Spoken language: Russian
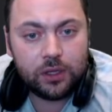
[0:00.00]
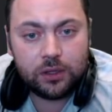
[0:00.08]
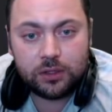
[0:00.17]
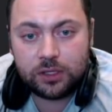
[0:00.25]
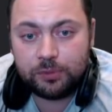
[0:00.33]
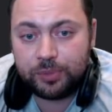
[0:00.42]

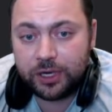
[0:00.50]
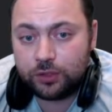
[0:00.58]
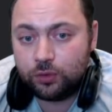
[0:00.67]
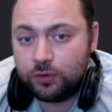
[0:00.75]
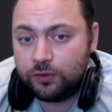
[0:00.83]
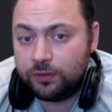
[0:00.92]

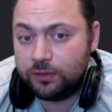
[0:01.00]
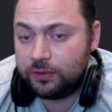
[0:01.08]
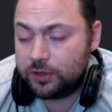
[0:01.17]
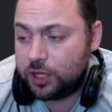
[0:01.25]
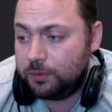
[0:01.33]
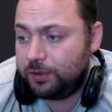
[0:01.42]
Температуру
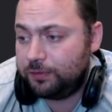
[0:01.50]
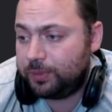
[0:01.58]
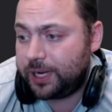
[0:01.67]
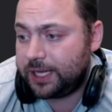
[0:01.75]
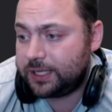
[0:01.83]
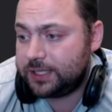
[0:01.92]
чипа в
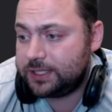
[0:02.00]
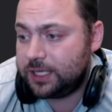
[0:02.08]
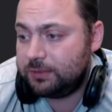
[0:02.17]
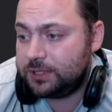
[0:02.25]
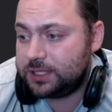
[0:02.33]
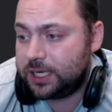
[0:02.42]
порядке,
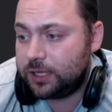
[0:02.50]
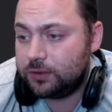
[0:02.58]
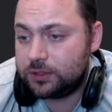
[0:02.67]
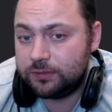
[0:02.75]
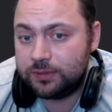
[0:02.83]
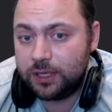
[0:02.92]
70
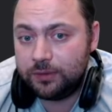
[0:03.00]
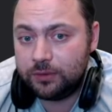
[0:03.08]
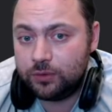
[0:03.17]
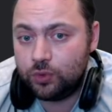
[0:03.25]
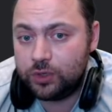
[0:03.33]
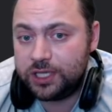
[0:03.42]
градусов, да.
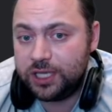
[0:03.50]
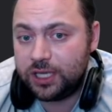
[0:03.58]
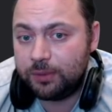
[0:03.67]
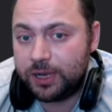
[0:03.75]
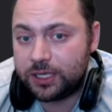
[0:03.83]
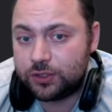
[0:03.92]
Кульки на
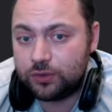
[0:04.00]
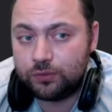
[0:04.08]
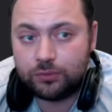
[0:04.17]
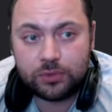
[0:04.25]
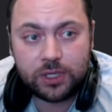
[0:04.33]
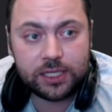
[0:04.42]
максимум,
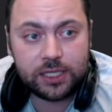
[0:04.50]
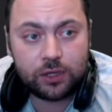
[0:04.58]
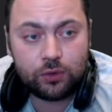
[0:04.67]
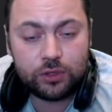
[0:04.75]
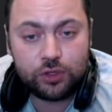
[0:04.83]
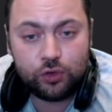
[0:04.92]
хотя
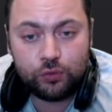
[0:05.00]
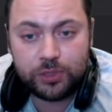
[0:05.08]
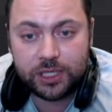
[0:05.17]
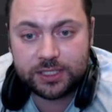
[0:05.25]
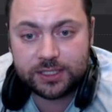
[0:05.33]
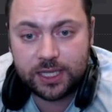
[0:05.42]
кульки у
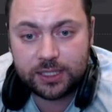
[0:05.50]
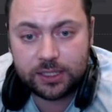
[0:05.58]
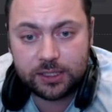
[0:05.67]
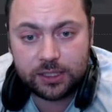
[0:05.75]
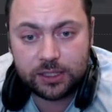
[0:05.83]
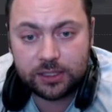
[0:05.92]
меня
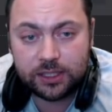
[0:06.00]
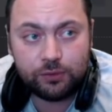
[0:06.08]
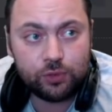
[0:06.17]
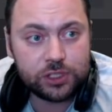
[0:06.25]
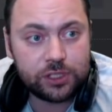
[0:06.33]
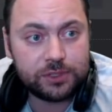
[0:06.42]
заданы на
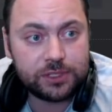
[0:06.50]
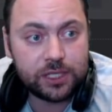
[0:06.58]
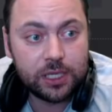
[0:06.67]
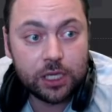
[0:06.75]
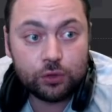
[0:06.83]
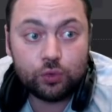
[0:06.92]
80.
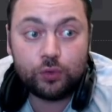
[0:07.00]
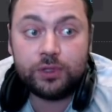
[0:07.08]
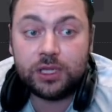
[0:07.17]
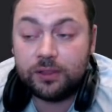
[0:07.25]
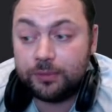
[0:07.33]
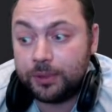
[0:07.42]
Но ну,
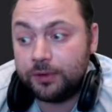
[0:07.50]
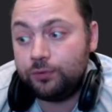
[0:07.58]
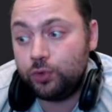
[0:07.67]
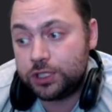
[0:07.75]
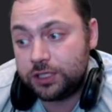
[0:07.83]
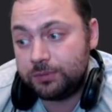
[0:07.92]
видно
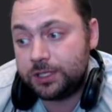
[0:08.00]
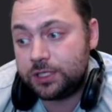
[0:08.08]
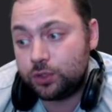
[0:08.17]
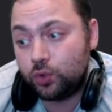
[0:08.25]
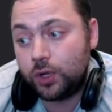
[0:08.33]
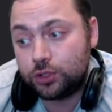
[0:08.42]

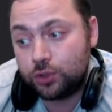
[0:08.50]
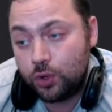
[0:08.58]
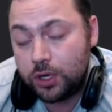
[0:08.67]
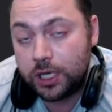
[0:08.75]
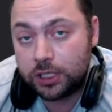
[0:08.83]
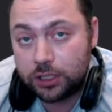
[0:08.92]
80 у
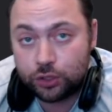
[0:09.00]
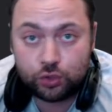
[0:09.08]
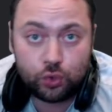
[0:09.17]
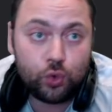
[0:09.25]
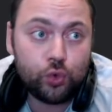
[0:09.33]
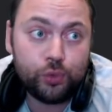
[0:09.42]
срока это 100
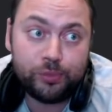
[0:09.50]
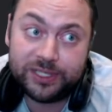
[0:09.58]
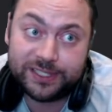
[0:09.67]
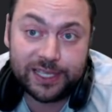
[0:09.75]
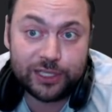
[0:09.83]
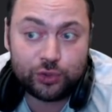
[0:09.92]
у
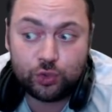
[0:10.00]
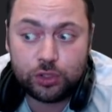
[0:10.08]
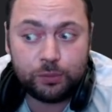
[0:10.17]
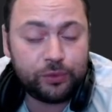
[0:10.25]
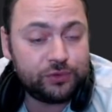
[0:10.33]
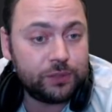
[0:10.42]
MSI, судя
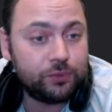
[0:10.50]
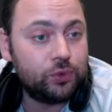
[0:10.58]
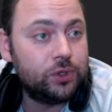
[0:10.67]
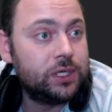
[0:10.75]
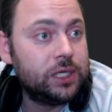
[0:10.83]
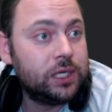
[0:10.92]
по всему.
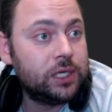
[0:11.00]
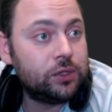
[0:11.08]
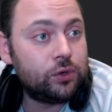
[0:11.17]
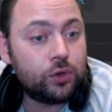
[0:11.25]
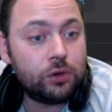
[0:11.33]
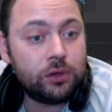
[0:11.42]

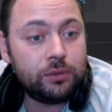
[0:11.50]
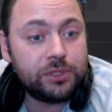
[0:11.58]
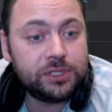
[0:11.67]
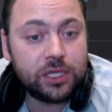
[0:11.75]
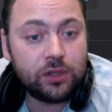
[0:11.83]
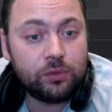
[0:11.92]
Другого
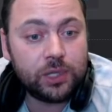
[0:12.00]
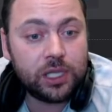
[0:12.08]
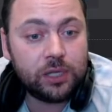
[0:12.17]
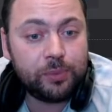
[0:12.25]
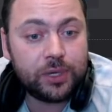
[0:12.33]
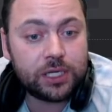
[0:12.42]
объяснения у меня
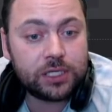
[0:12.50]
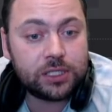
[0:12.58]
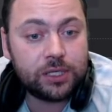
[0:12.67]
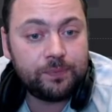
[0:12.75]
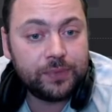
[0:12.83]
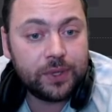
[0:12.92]
нет пока что.